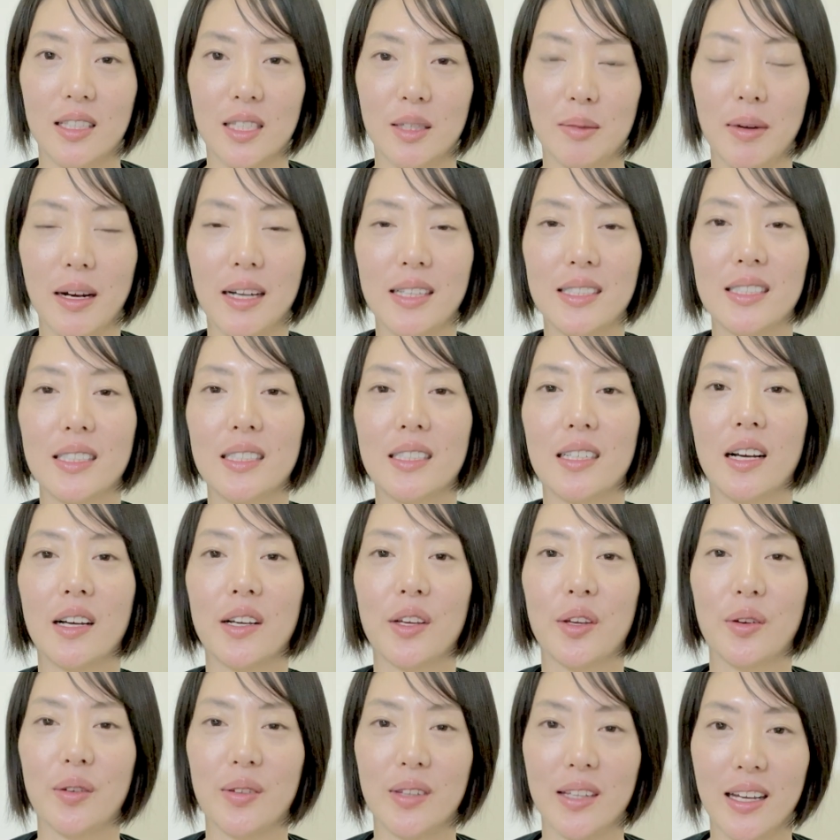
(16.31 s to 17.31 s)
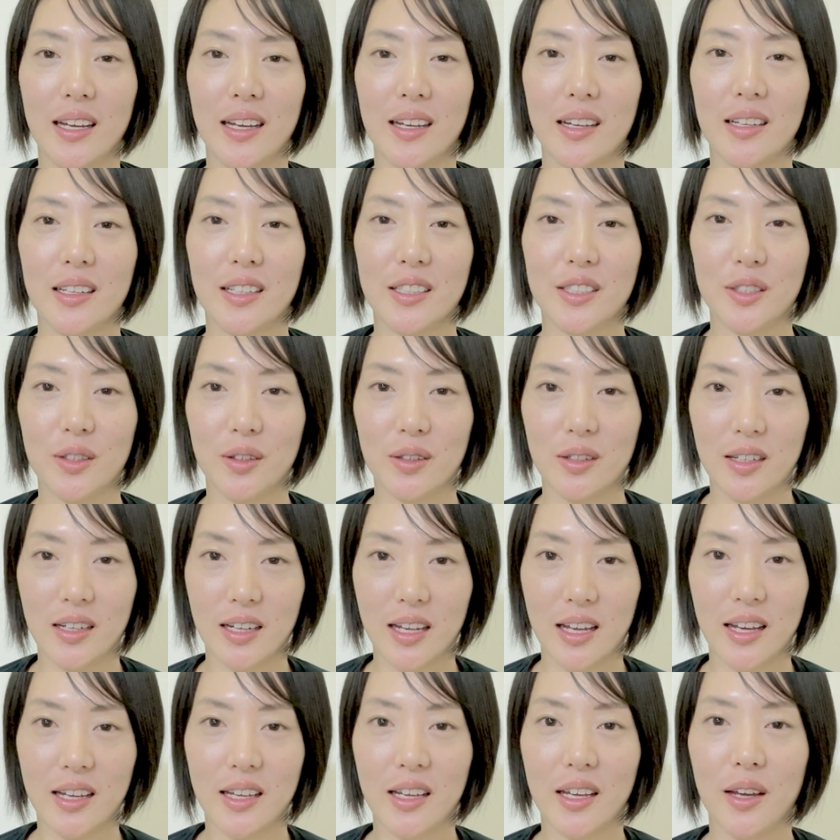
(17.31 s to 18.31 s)
素晴らしい環境で貴重な
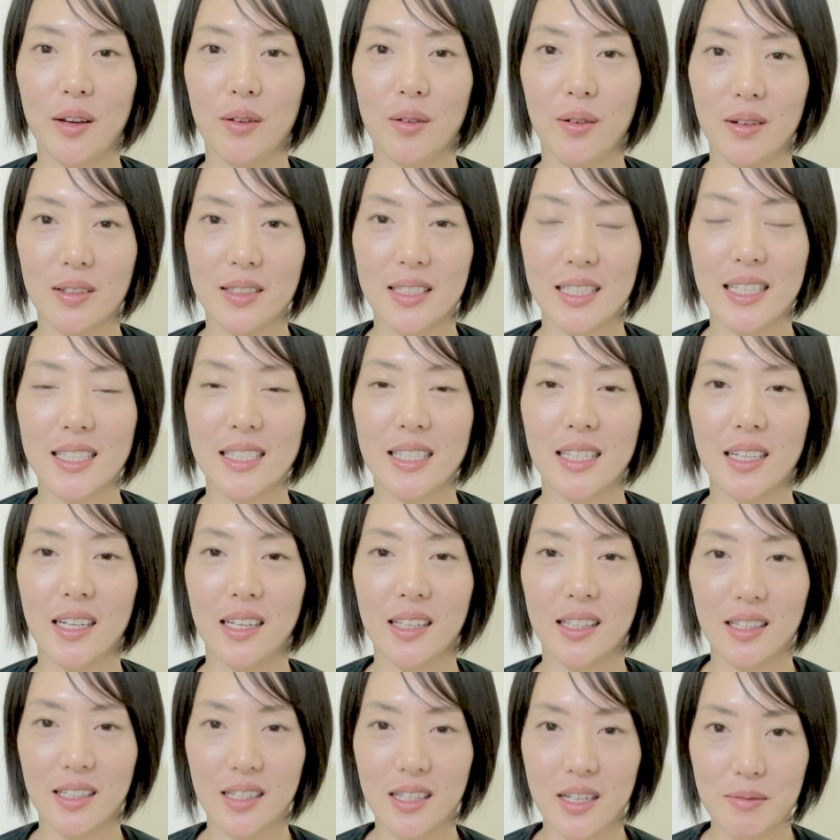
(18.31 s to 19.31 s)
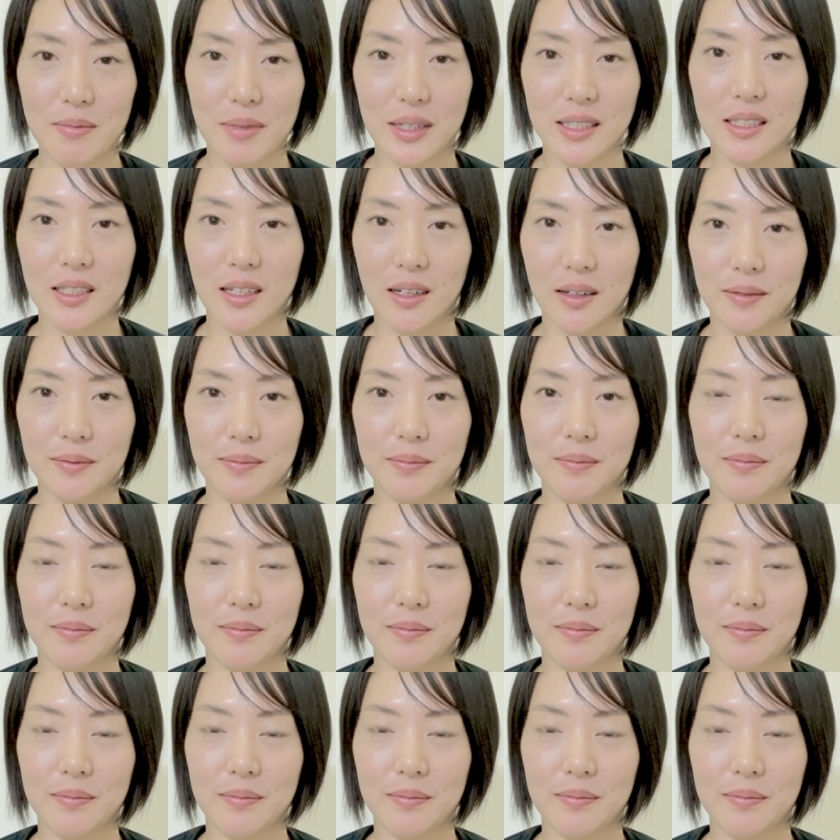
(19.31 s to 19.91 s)
経験をさせていただきました